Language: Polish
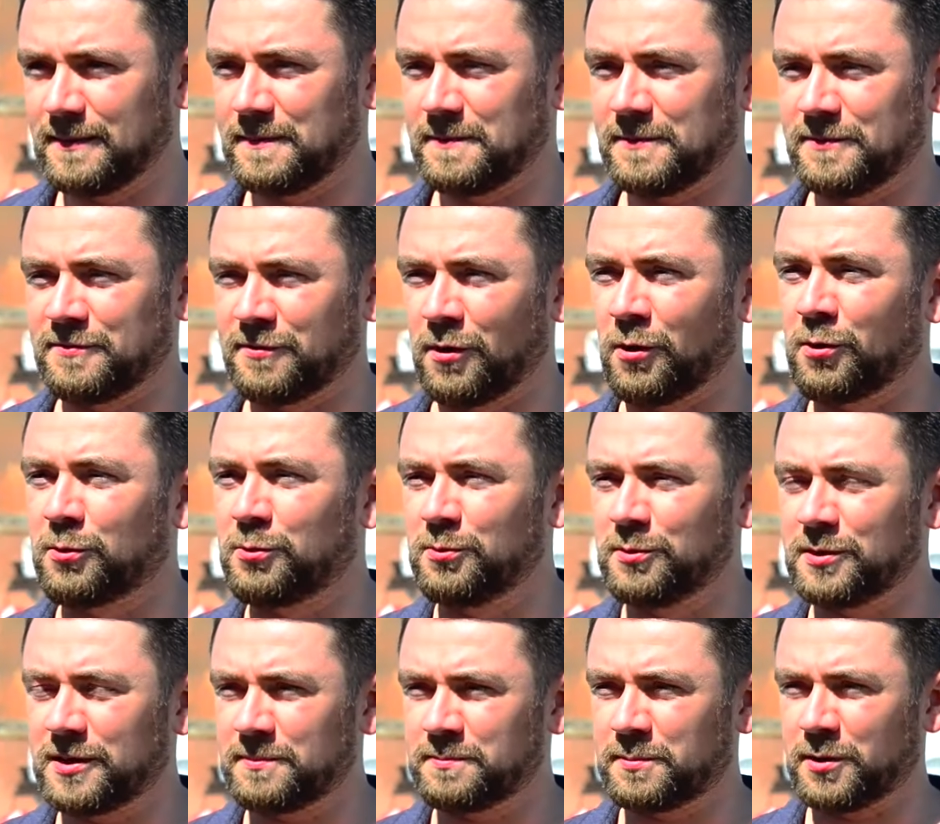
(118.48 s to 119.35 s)
w
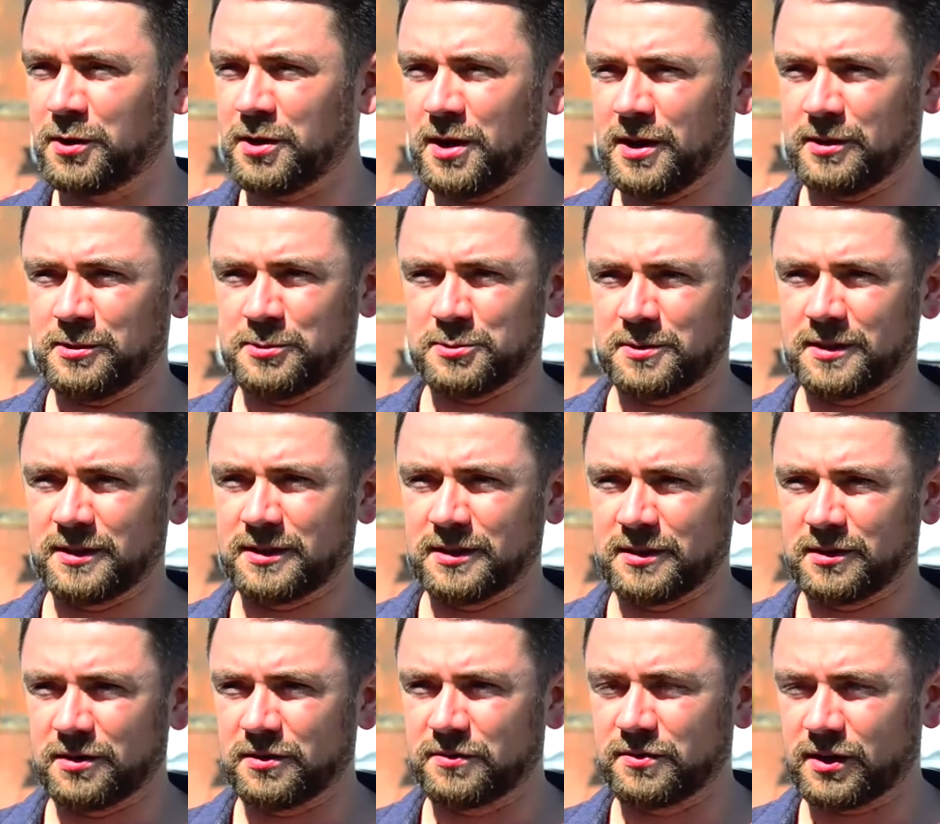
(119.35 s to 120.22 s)
ogólnym pojęciu, nie
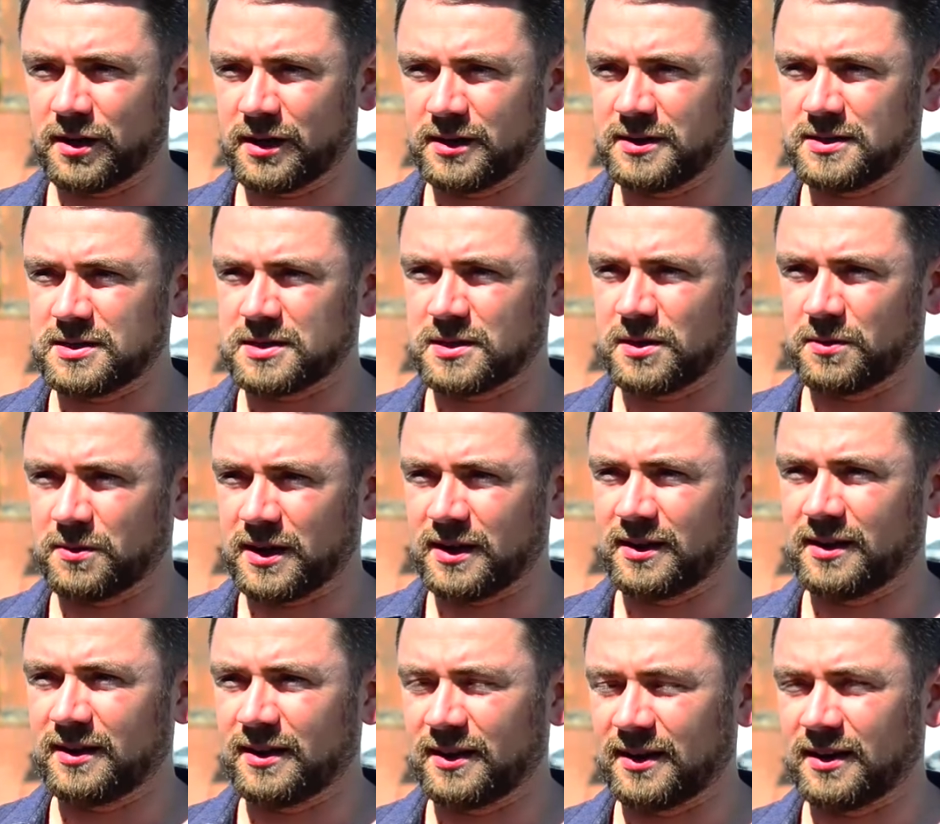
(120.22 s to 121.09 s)
tylko wokalistą,
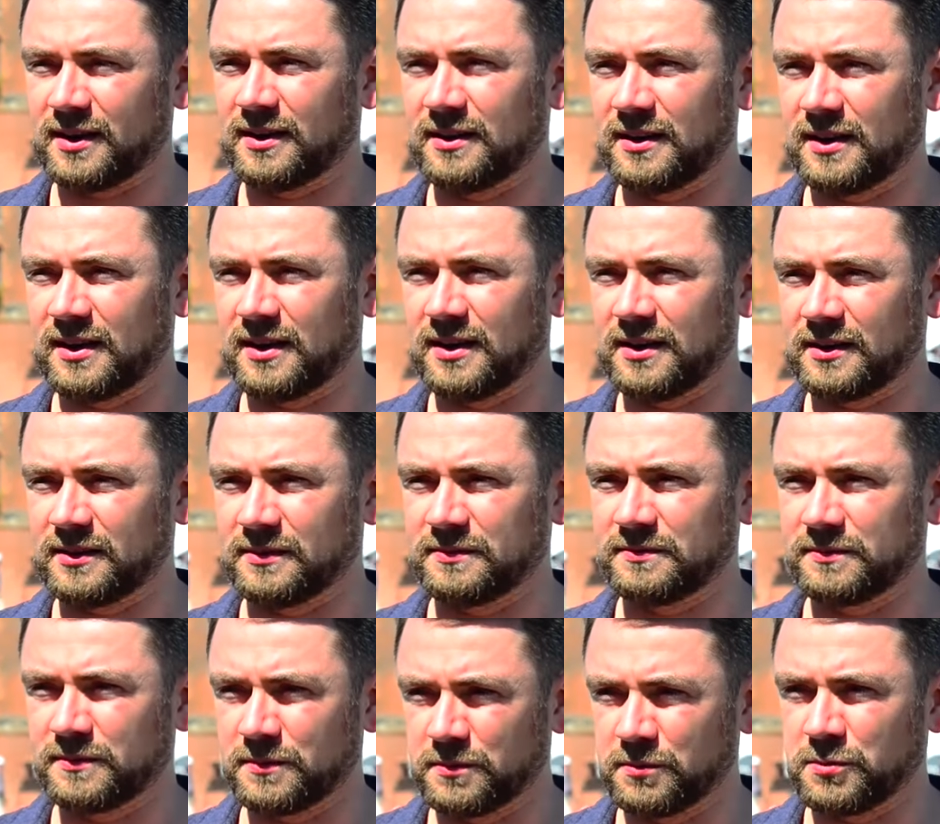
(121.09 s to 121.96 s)
ale, ale, ale
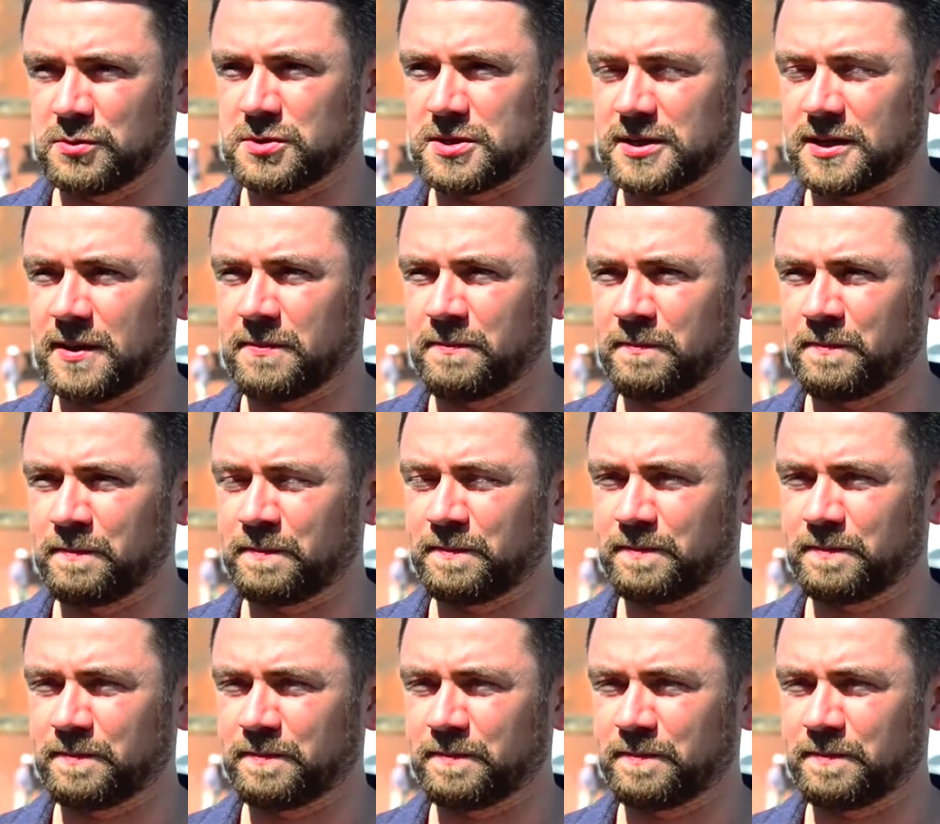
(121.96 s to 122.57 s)
muzykiem.